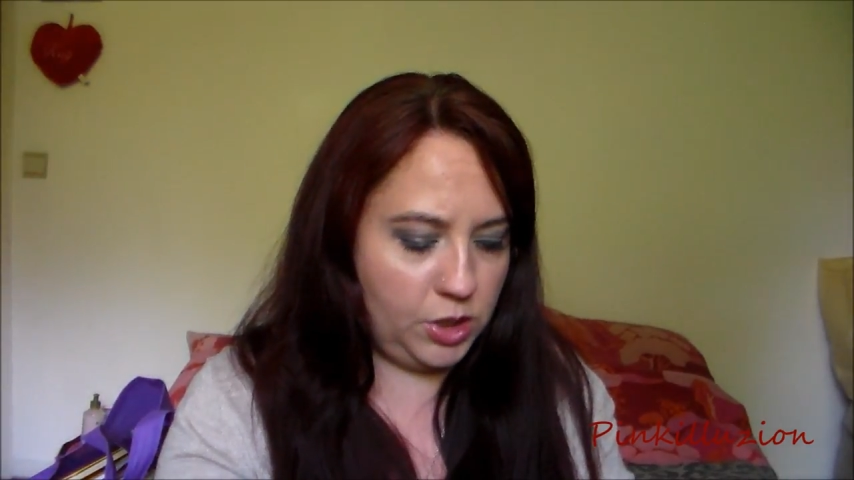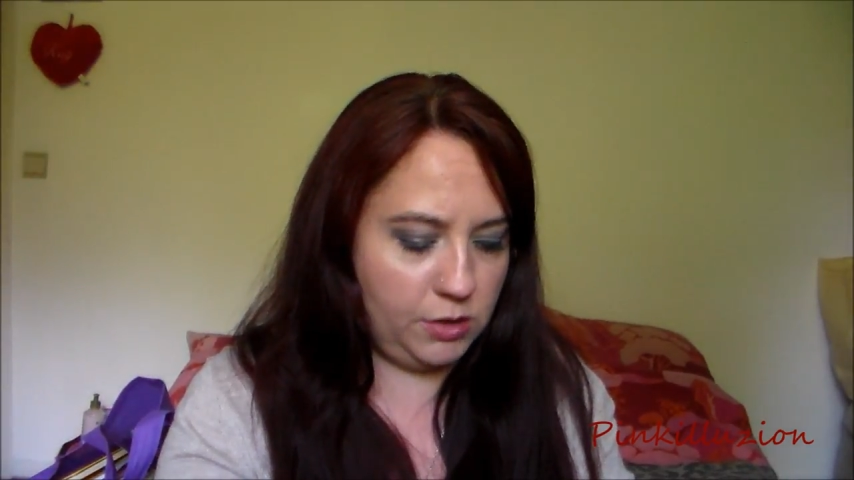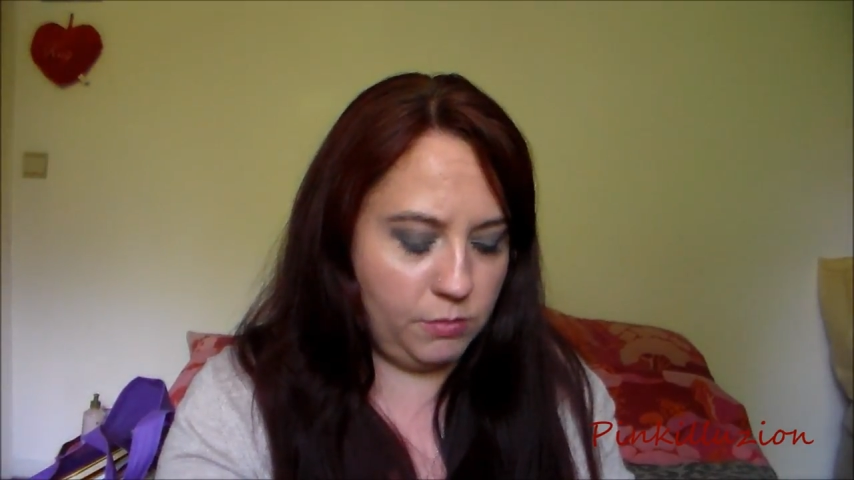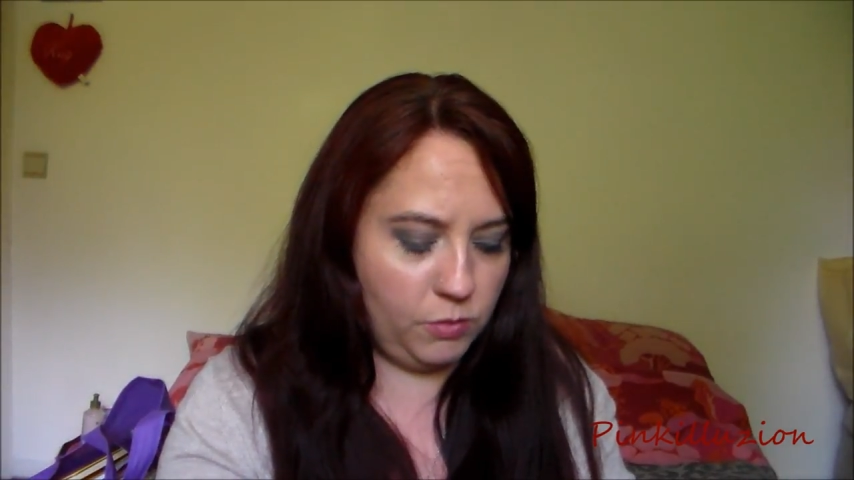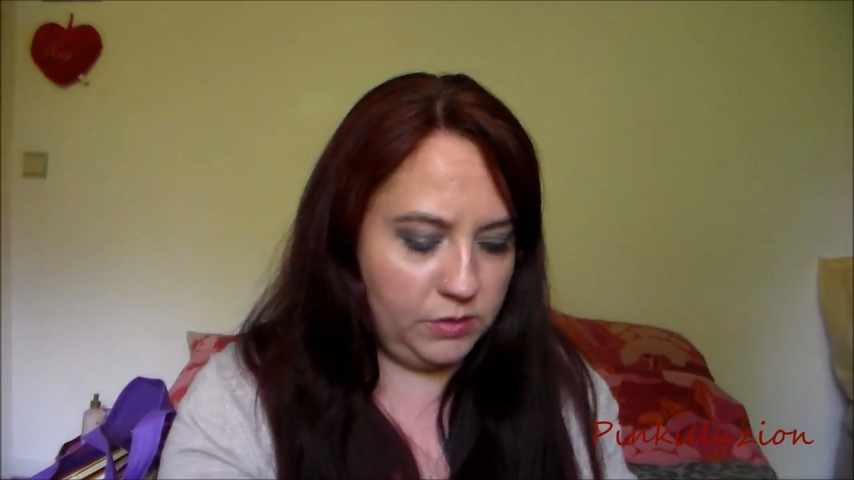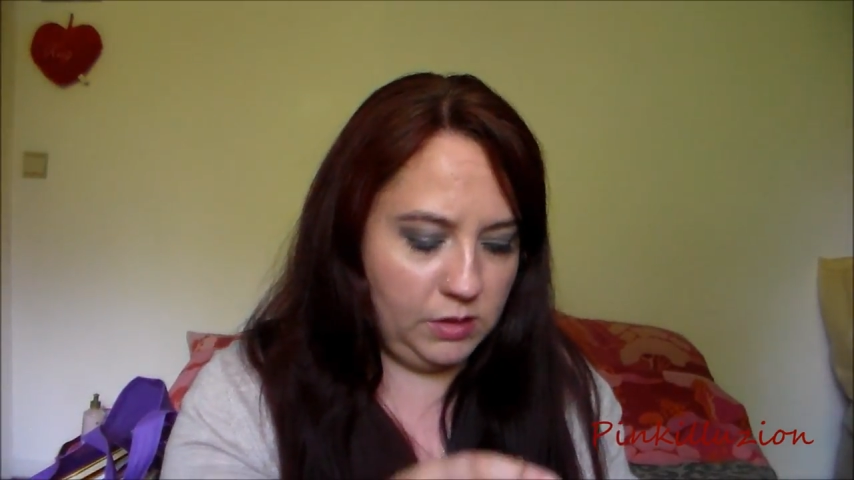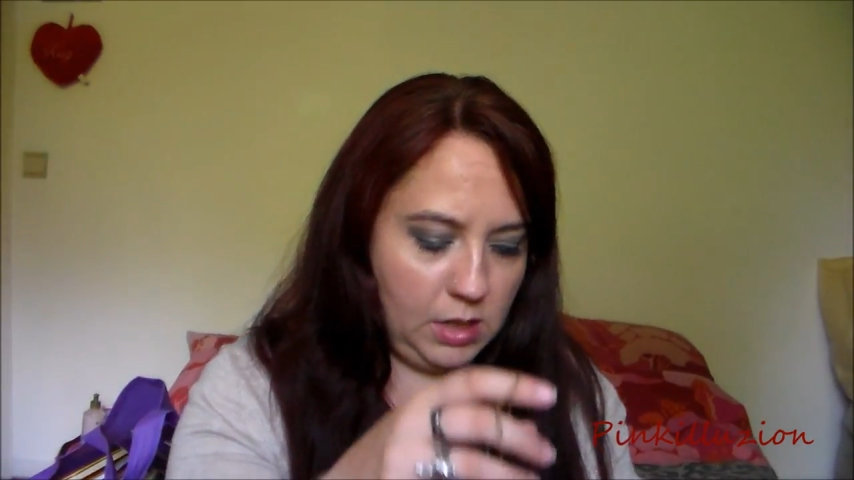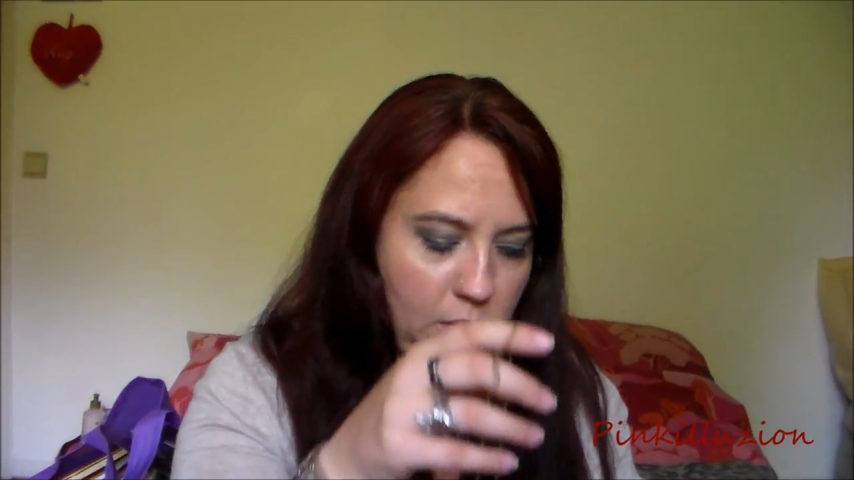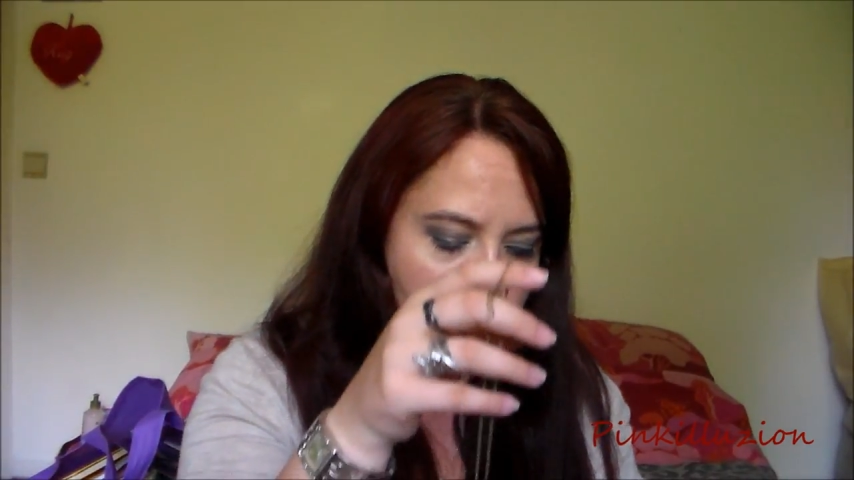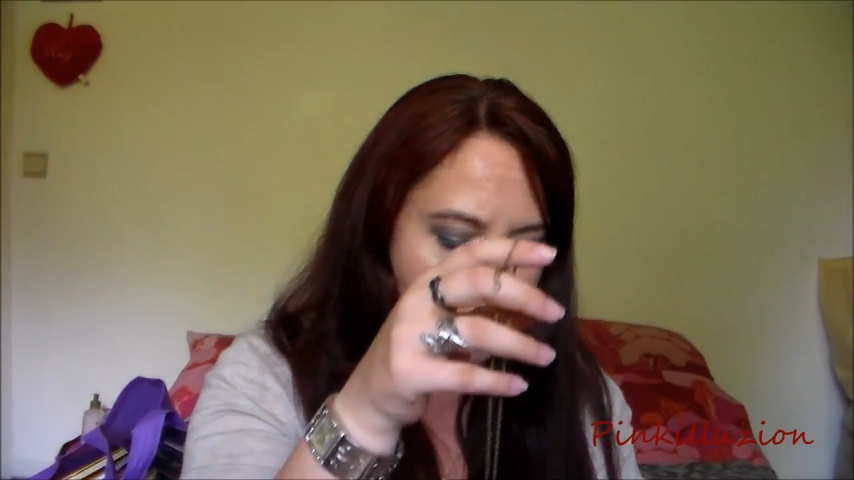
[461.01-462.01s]
je l'ai commandé il
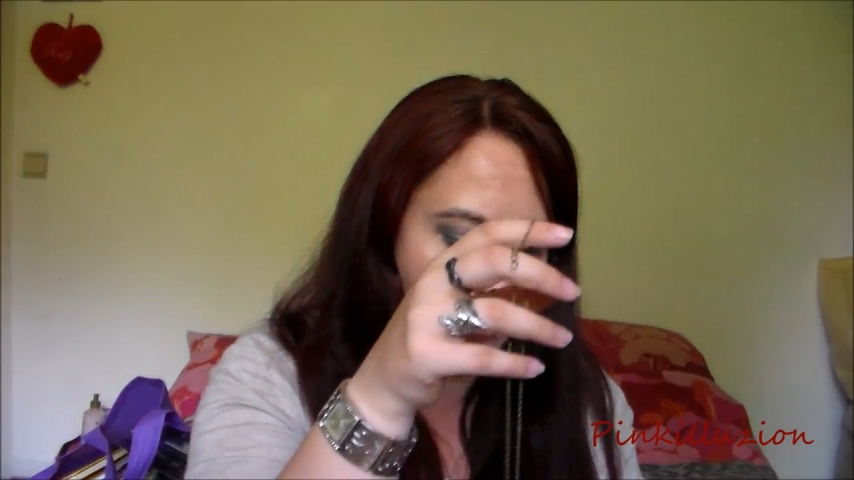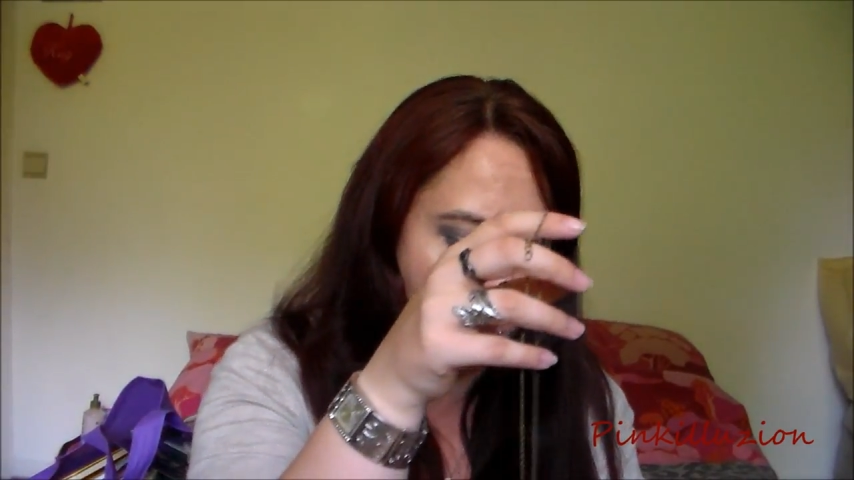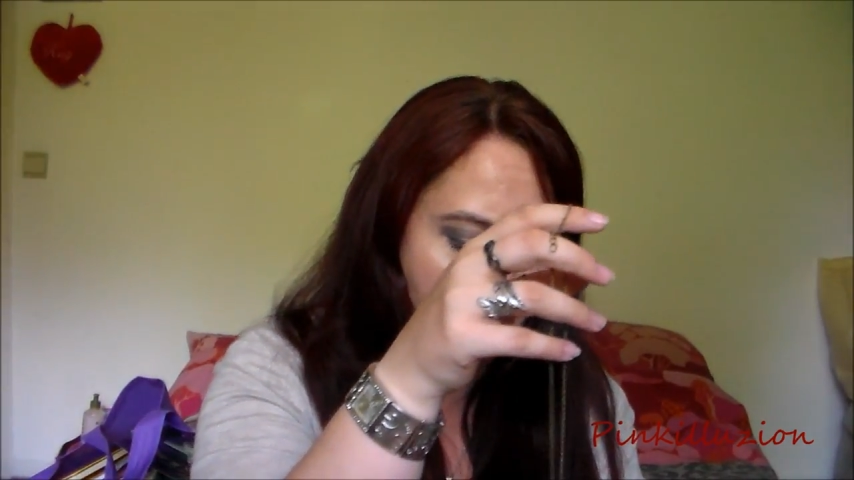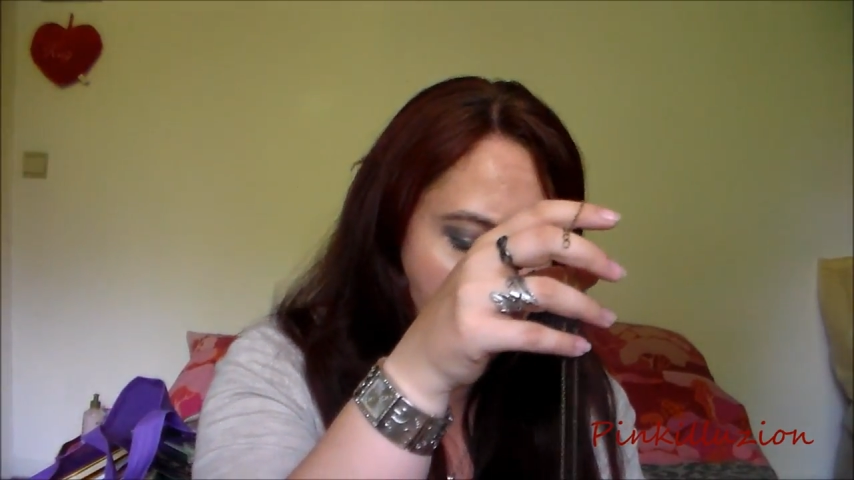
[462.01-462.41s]
y a quoi